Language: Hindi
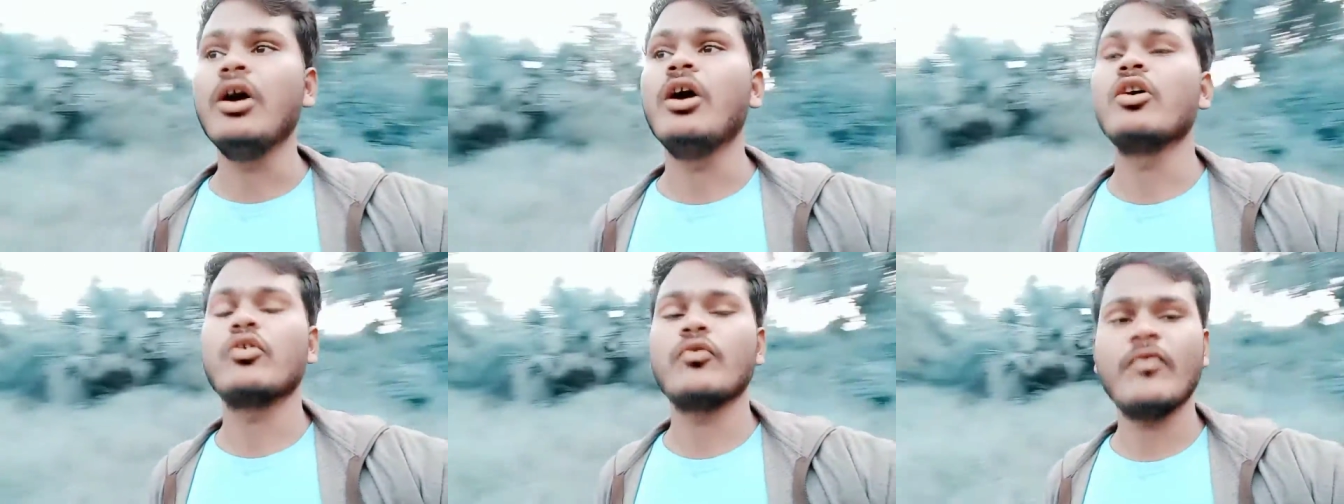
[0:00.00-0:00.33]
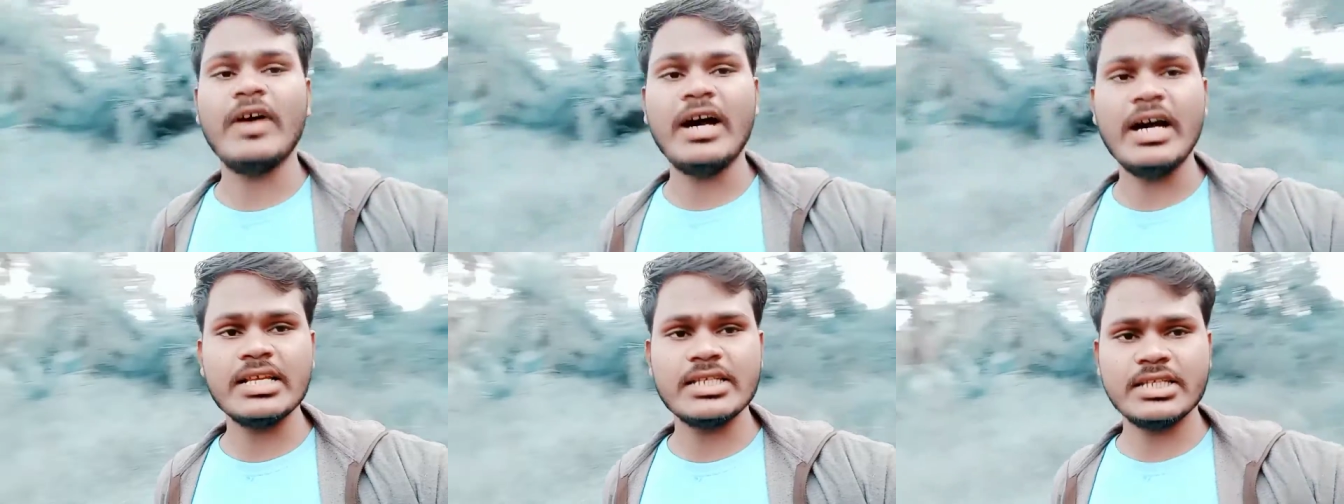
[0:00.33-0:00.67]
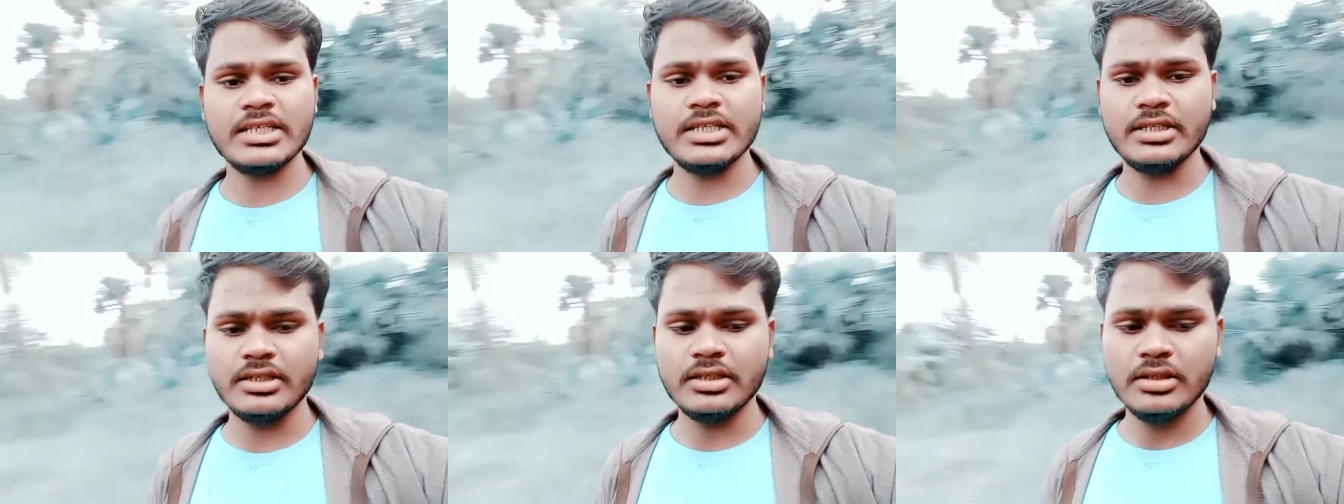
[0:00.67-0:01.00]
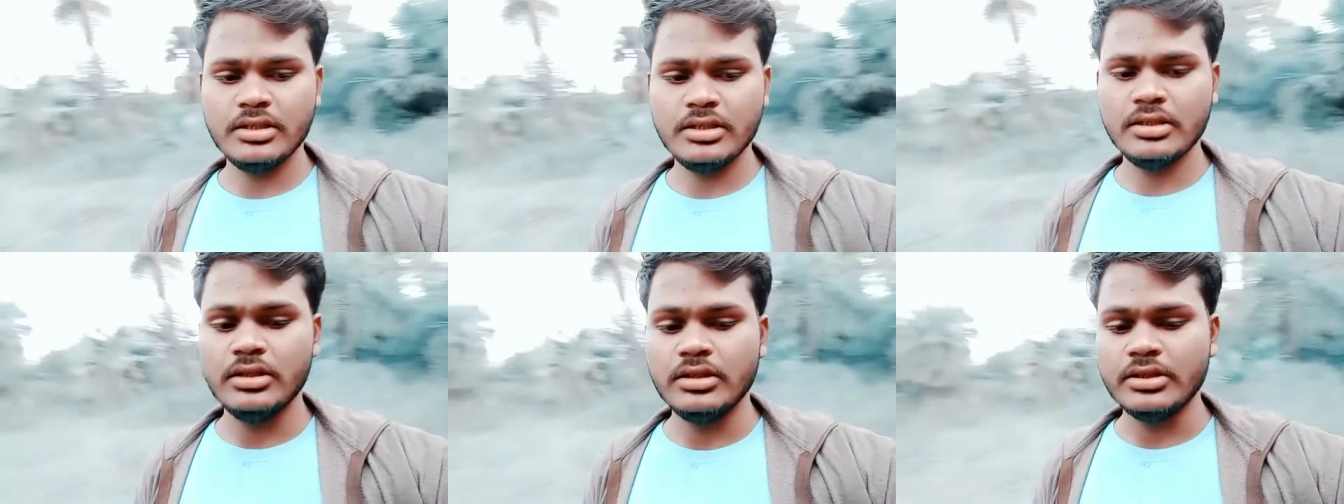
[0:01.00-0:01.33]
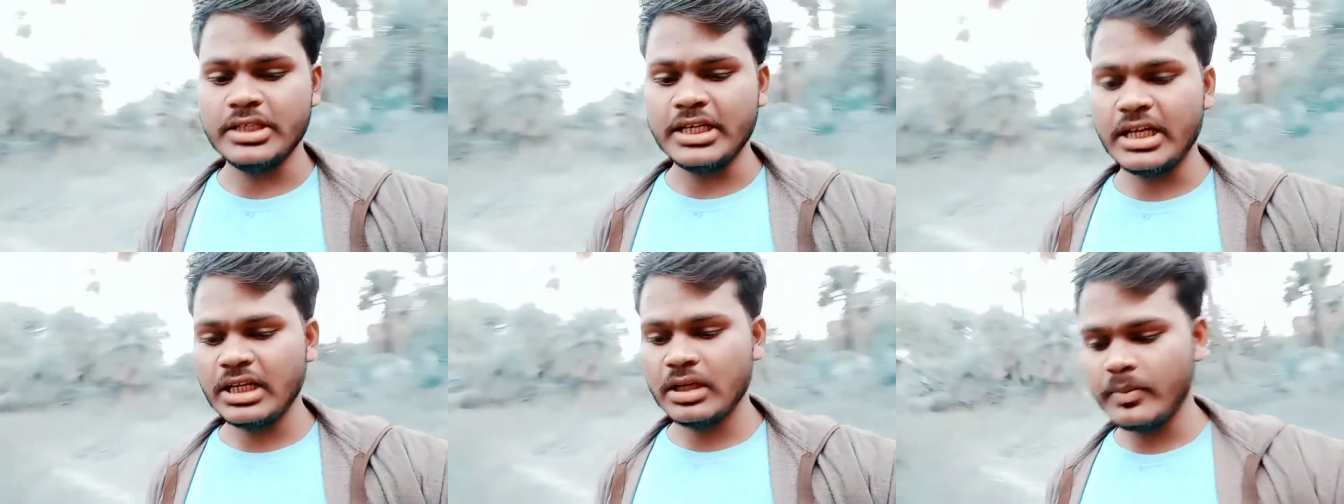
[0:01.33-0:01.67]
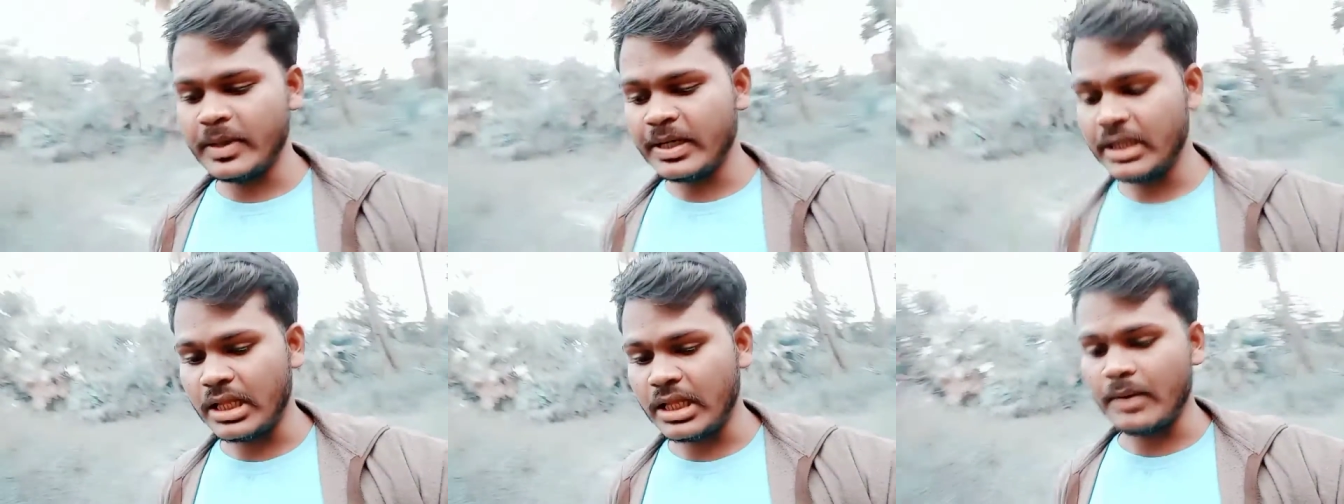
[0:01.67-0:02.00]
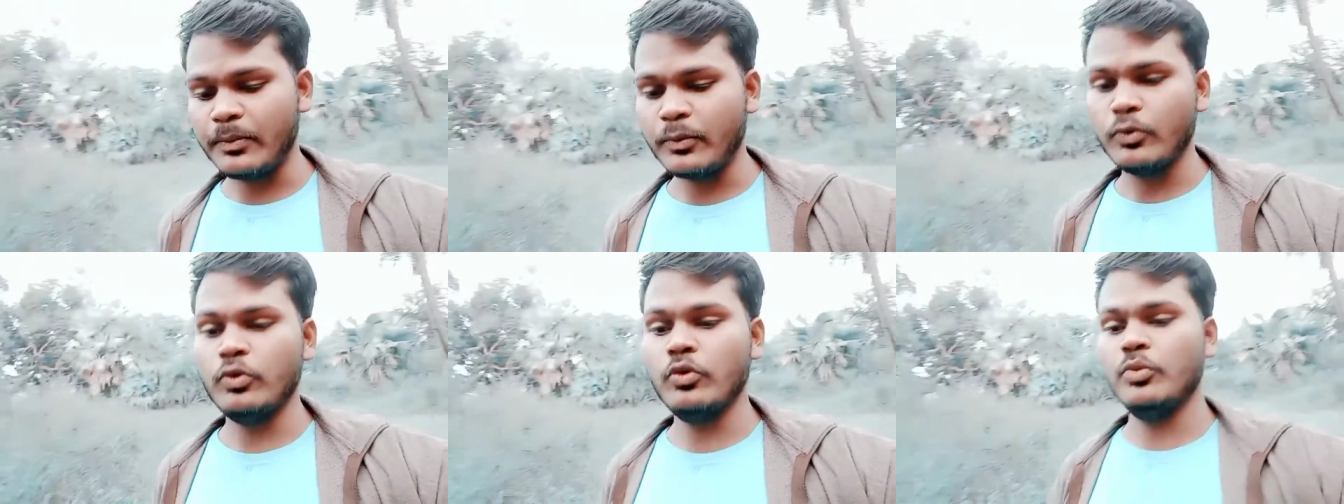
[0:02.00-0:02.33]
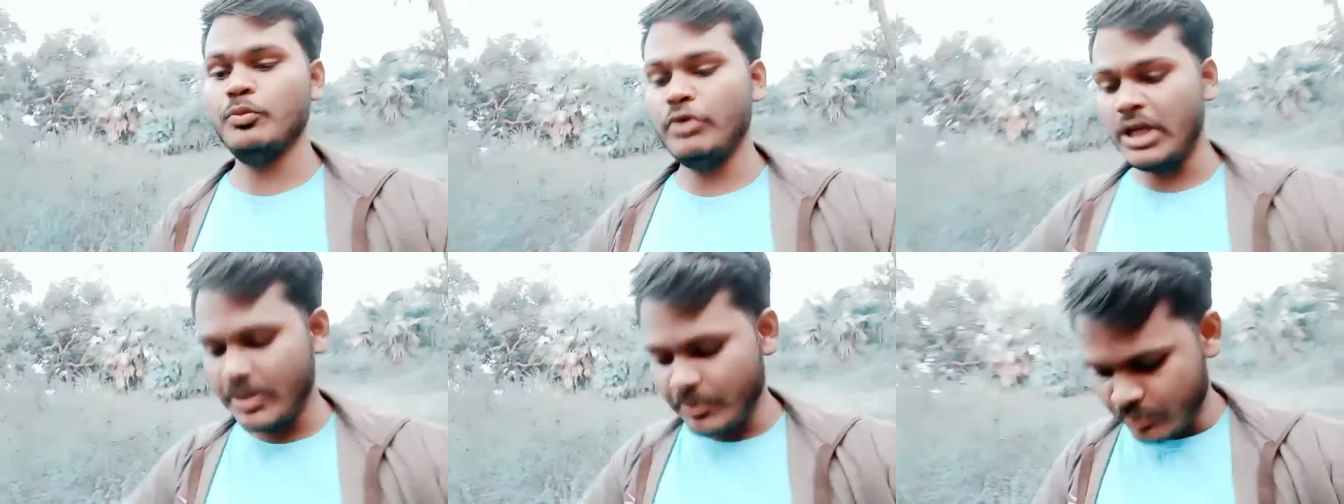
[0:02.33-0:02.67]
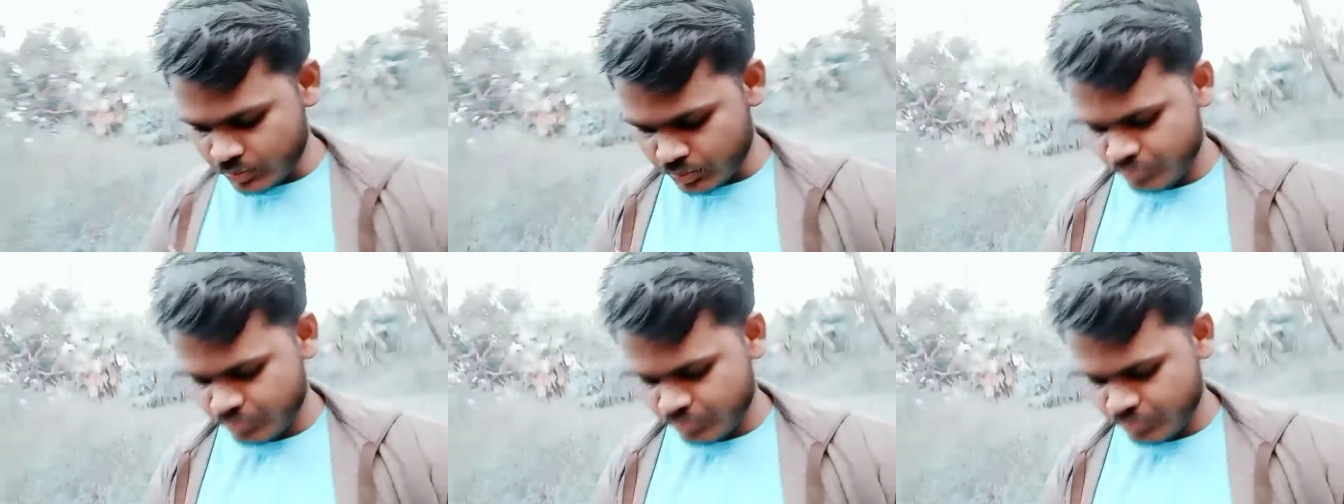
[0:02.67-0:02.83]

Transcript: और वहाँ से जाने के बाद आपको पूरा